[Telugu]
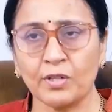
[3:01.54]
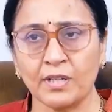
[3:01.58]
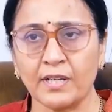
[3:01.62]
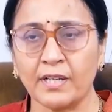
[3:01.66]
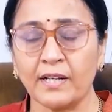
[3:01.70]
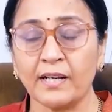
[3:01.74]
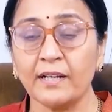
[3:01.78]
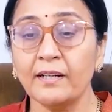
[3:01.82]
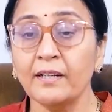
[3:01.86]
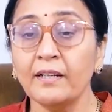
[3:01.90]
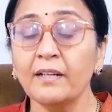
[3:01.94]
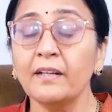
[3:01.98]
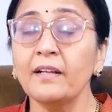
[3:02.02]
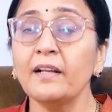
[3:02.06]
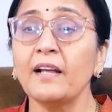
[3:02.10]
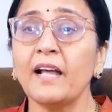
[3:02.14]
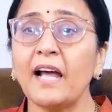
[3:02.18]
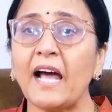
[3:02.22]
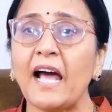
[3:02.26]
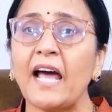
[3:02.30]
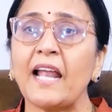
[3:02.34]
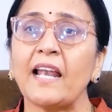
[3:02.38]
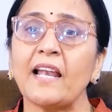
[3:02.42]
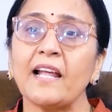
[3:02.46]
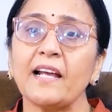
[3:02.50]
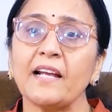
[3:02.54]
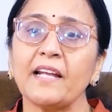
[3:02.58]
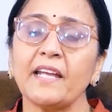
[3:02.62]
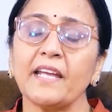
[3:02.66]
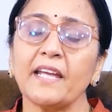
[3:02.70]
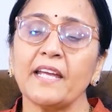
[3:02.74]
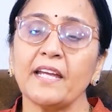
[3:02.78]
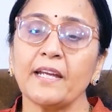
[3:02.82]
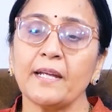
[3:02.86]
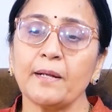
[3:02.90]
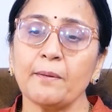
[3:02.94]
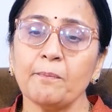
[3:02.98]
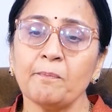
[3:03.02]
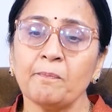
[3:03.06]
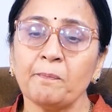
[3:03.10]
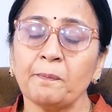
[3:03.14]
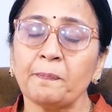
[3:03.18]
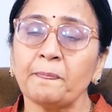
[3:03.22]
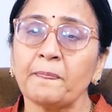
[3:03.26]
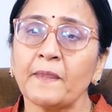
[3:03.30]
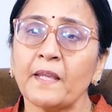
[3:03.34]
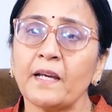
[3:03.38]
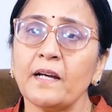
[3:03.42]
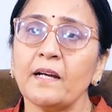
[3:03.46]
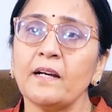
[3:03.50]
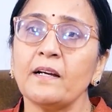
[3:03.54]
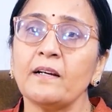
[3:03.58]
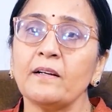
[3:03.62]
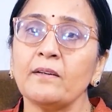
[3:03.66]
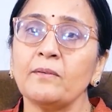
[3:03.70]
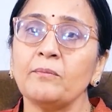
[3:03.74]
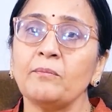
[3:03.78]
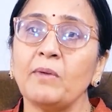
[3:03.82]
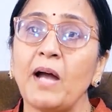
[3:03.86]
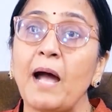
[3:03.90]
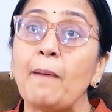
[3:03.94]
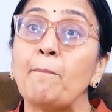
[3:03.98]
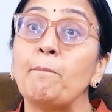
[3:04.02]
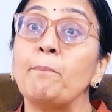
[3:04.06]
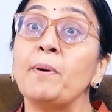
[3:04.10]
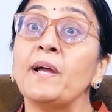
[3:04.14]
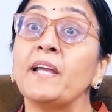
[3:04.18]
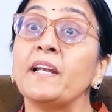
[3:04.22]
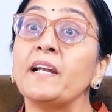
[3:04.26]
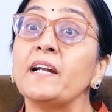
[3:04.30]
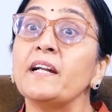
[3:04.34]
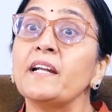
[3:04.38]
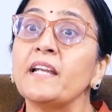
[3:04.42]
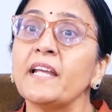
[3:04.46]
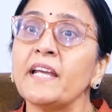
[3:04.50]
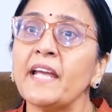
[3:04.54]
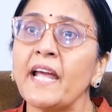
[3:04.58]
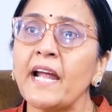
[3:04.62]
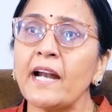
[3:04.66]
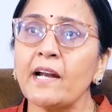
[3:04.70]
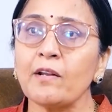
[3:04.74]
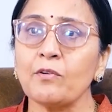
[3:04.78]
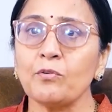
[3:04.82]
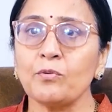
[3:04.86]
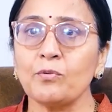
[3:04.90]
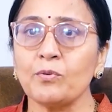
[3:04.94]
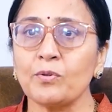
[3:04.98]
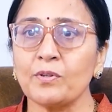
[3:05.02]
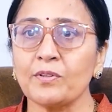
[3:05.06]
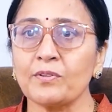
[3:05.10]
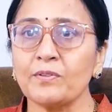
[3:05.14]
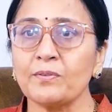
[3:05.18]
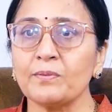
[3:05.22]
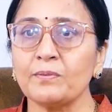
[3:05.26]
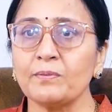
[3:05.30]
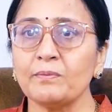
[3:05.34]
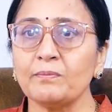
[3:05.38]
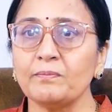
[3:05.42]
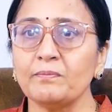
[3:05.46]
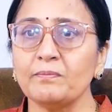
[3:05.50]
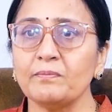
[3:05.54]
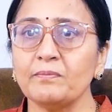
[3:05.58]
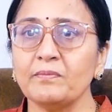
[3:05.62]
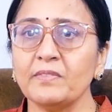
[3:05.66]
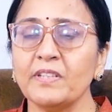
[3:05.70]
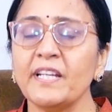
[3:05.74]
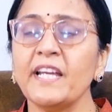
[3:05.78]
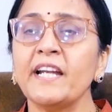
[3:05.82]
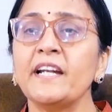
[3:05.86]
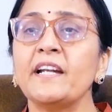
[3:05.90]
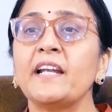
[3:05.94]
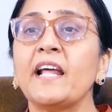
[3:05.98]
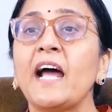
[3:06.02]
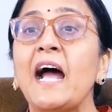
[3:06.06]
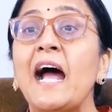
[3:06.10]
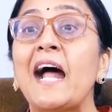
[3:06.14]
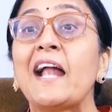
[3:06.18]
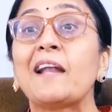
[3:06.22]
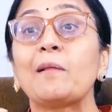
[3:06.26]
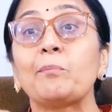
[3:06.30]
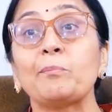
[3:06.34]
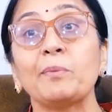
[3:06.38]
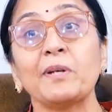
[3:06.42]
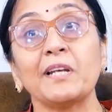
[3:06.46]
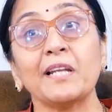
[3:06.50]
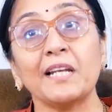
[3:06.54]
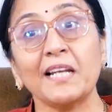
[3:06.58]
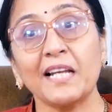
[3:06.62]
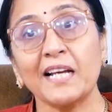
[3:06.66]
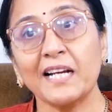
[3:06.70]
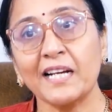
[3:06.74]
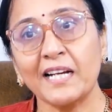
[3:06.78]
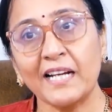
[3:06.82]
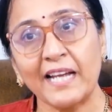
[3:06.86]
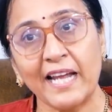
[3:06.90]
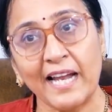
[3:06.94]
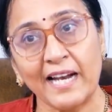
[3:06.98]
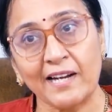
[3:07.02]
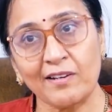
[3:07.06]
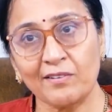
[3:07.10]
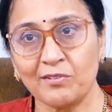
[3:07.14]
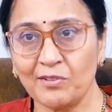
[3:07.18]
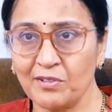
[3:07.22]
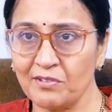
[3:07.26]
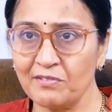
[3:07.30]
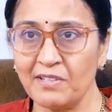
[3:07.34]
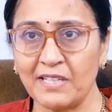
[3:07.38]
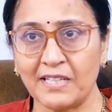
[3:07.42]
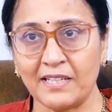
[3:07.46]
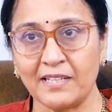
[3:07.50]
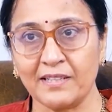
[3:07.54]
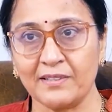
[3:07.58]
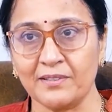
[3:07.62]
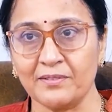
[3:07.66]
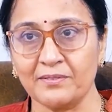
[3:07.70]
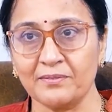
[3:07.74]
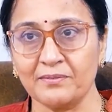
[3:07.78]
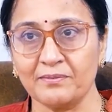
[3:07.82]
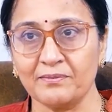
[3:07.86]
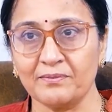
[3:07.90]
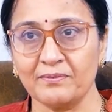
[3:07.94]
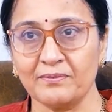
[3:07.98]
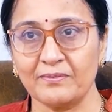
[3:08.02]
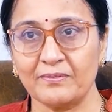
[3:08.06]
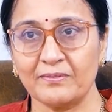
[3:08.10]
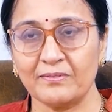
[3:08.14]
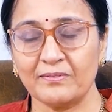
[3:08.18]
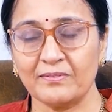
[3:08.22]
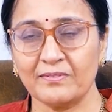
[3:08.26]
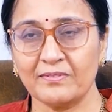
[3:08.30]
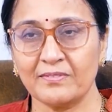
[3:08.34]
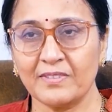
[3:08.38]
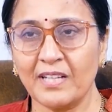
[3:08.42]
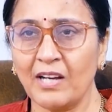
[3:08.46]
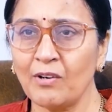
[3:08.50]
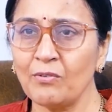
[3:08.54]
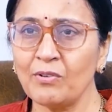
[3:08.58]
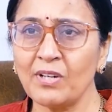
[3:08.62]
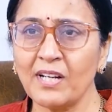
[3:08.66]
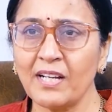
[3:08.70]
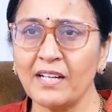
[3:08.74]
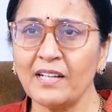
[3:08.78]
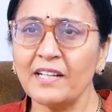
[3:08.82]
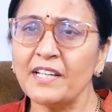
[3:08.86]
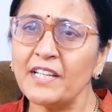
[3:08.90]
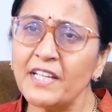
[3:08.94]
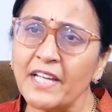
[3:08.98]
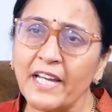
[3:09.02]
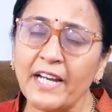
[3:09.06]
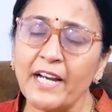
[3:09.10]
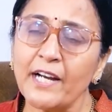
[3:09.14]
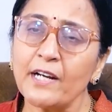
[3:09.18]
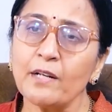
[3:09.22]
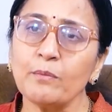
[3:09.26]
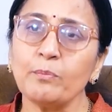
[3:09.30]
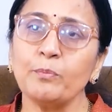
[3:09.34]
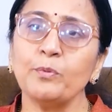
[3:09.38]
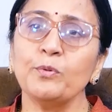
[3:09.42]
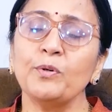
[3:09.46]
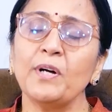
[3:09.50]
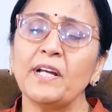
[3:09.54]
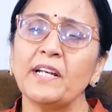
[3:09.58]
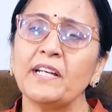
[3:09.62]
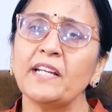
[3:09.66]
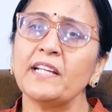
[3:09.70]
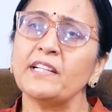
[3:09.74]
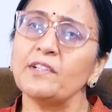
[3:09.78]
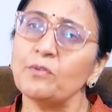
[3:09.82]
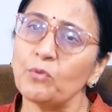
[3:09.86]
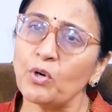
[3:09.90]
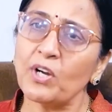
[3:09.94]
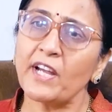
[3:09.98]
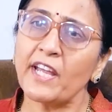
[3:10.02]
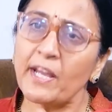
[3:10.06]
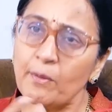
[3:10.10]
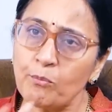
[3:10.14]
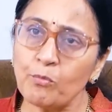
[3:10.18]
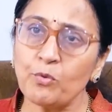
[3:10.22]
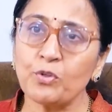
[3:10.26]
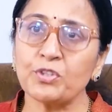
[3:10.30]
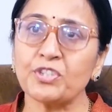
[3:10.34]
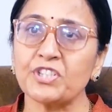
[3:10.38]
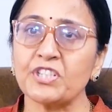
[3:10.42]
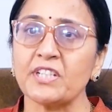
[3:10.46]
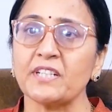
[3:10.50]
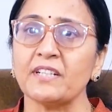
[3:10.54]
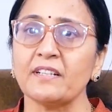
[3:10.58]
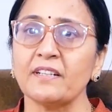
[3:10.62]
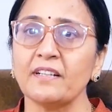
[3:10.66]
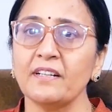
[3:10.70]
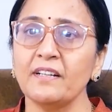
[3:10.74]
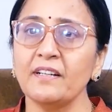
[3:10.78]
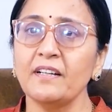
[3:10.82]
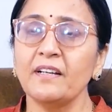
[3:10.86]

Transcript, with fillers: చోట్ల అలాగే అబ్బాయిలంటే ఏడవకూడదు ఏంటి ఆడపిల్లలాగా ఏడవటం అంటారు అవునా ఏడుపు అనేది ఒక ఎమోషన్